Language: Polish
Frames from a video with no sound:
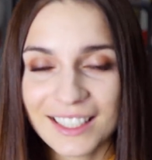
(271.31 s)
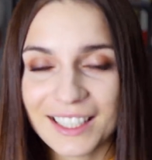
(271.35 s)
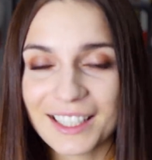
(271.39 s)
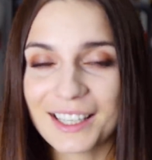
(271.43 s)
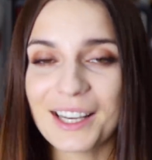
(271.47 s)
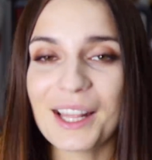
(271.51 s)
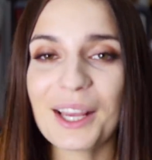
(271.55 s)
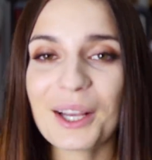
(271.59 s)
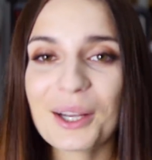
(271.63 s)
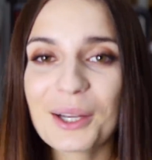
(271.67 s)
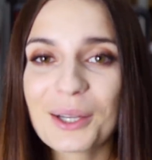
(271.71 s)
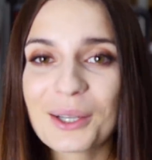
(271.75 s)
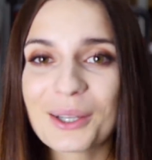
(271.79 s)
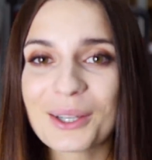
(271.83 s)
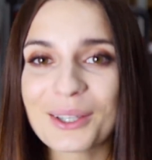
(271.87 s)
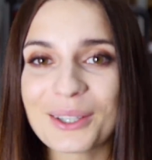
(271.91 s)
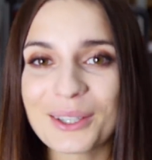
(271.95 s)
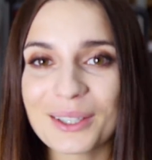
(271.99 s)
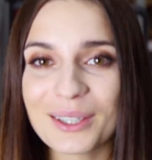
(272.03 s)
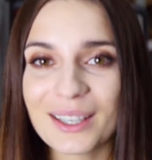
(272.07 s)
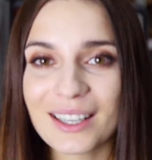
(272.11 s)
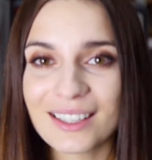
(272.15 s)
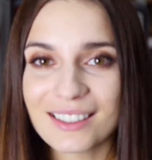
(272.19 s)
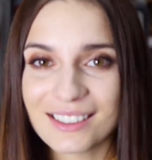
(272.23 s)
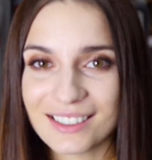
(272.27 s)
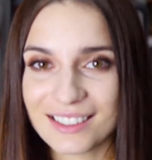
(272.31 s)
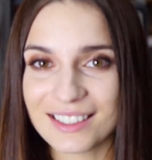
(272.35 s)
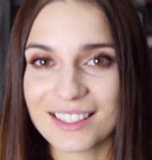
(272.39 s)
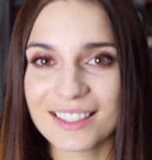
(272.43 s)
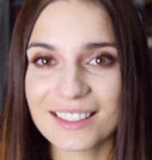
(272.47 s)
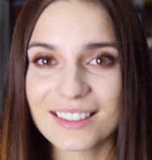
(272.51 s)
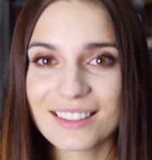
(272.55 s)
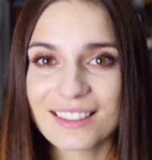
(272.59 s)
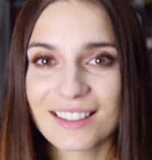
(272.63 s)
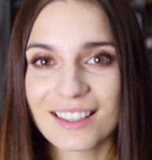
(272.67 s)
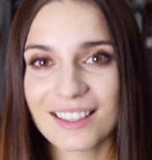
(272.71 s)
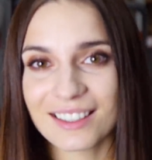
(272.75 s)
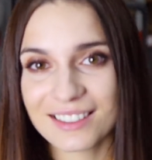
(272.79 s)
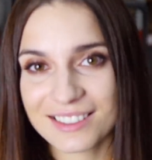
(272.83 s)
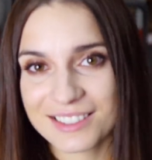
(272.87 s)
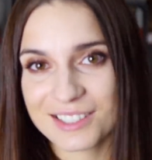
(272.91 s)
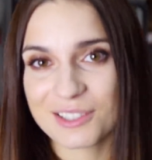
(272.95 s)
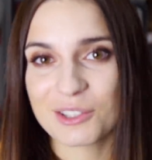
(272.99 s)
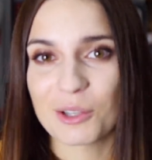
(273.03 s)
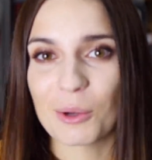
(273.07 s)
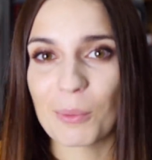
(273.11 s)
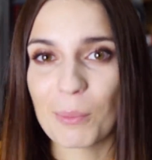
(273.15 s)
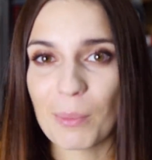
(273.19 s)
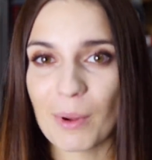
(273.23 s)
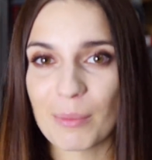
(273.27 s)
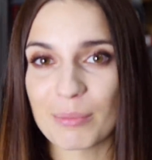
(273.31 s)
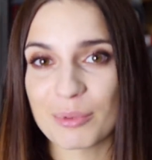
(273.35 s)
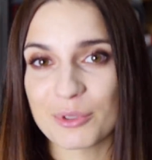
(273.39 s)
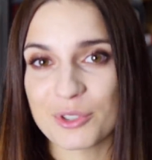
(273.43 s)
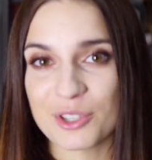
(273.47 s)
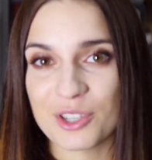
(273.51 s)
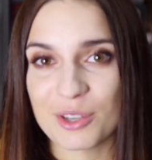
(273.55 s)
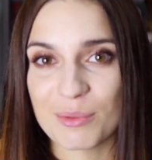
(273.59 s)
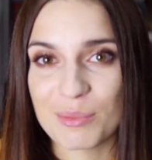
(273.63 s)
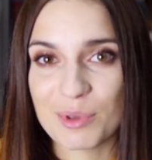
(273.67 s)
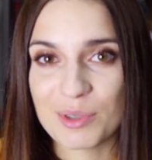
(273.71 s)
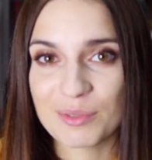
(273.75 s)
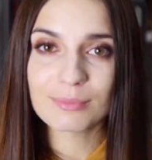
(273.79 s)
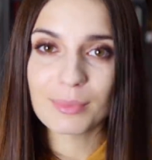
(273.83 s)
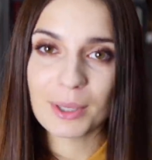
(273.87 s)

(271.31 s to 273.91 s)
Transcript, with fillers: lekko, ale jednak stąpa po ziemi.